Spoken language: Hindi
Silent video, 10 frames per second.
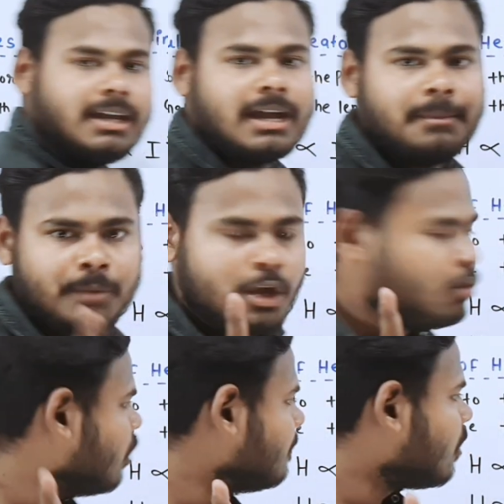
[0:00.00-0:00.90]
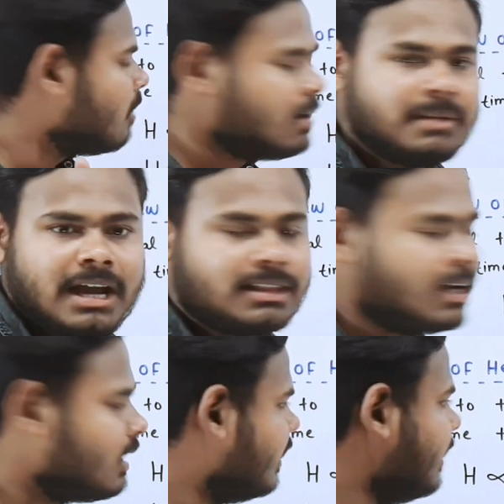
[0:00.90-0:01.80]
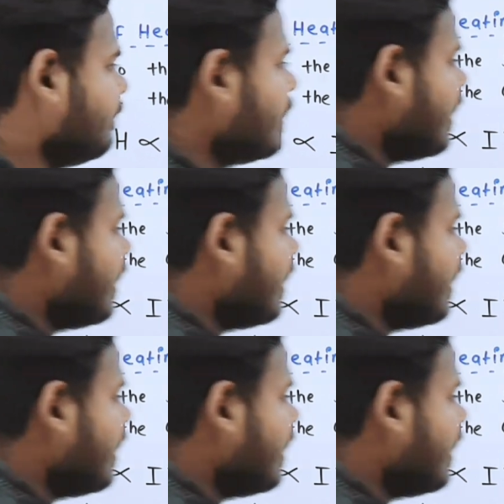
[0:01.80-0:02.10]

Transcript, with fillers: ठीक है कोई प्रॉब्लम यहाँ तक नहीं